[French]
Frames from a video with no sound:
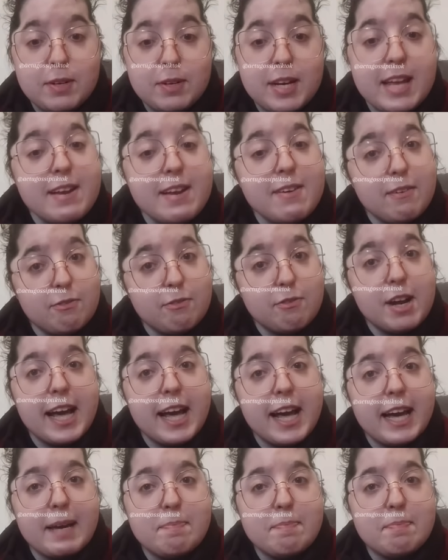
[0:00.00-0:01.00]
voulais avoir
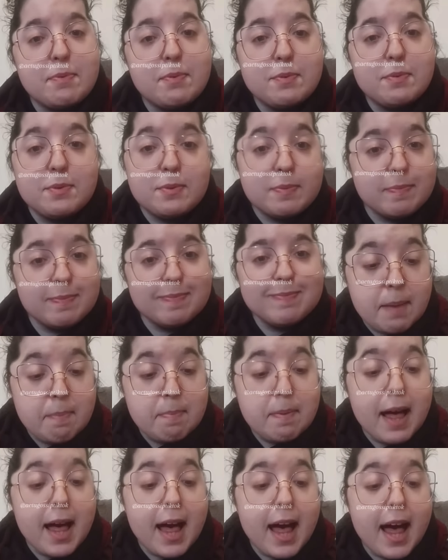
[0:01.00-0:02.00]
la réponse. Et eh
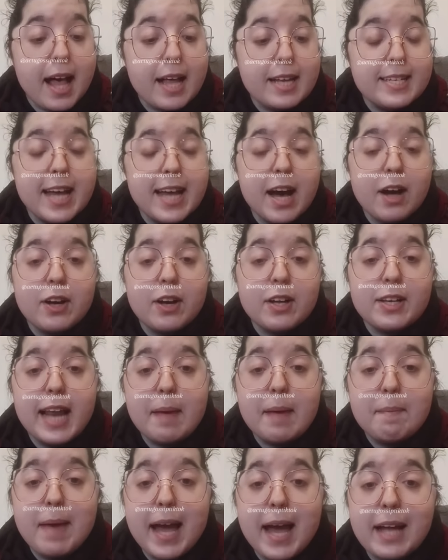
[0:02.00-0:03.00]
ben c'est encore de
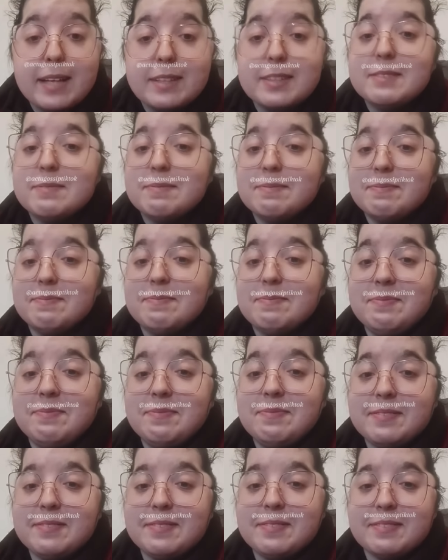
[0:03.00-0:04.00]
la
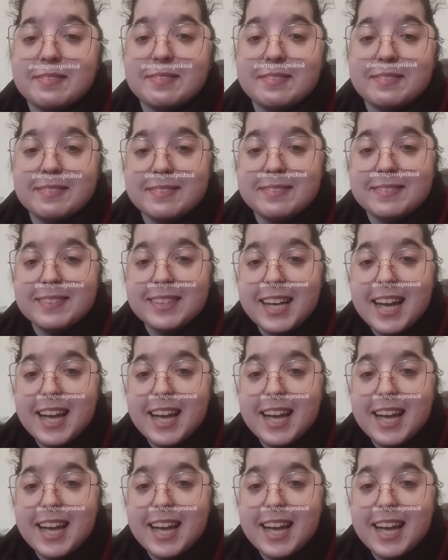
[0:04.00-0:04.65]
merde.